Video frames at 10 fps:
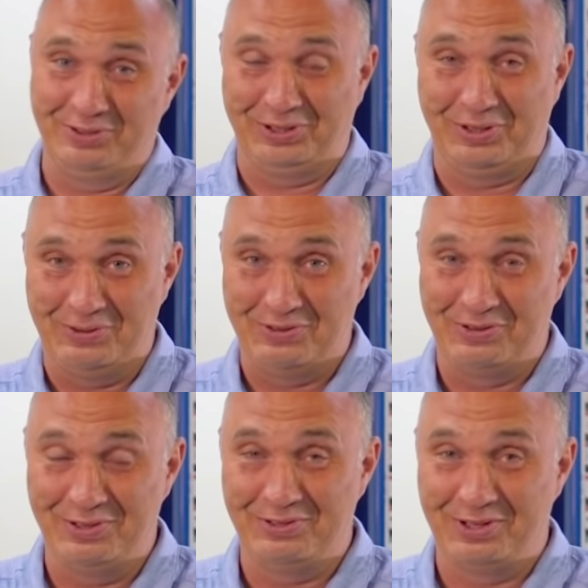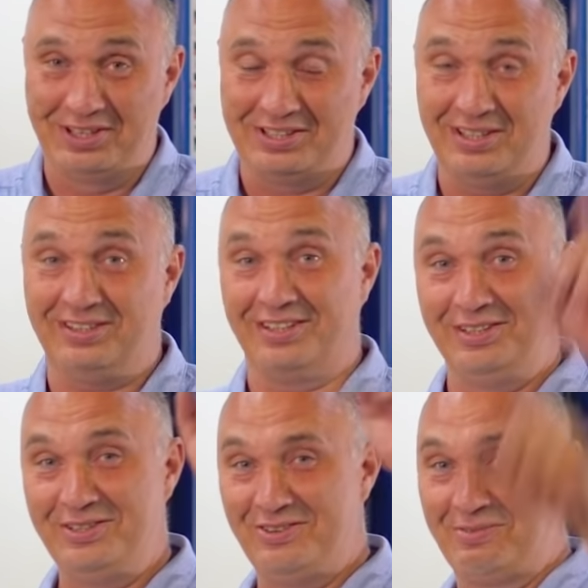вот такого видеорегистратора,
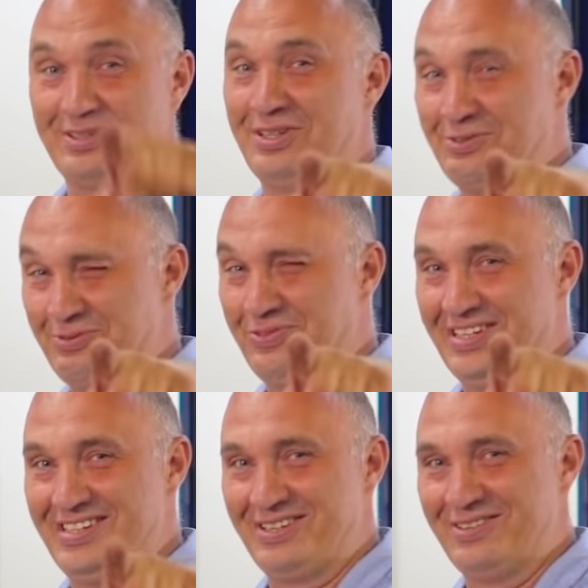я вам расскажу в конце